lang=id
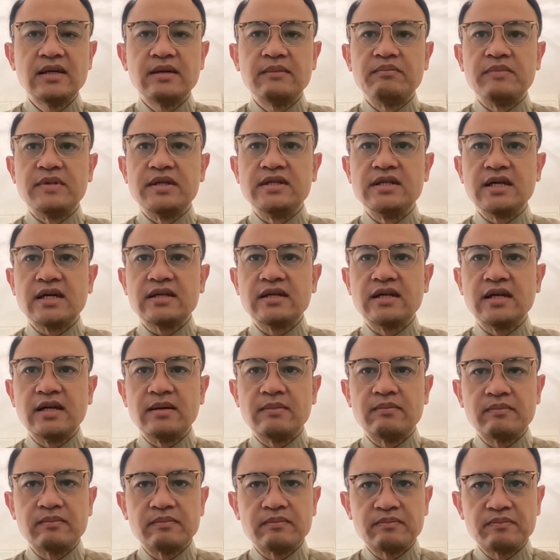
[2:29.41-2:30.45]
bijak
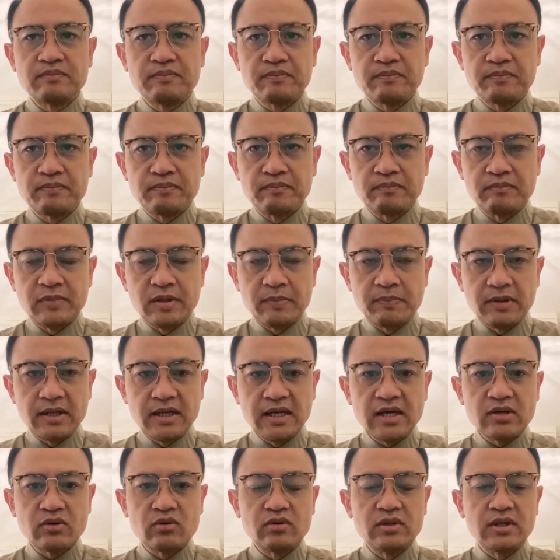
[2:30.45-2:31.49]
dalam
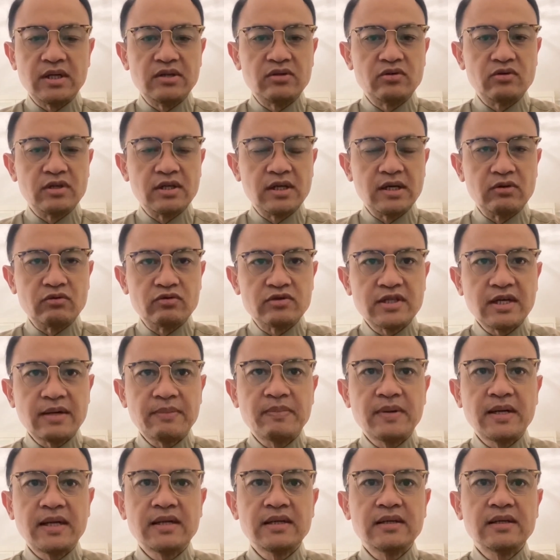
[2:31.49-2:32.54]
berperilaku dan juga
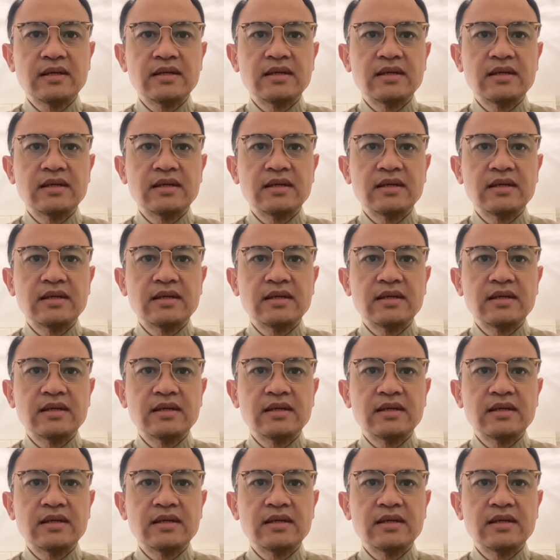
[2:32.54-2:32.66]
ucapan,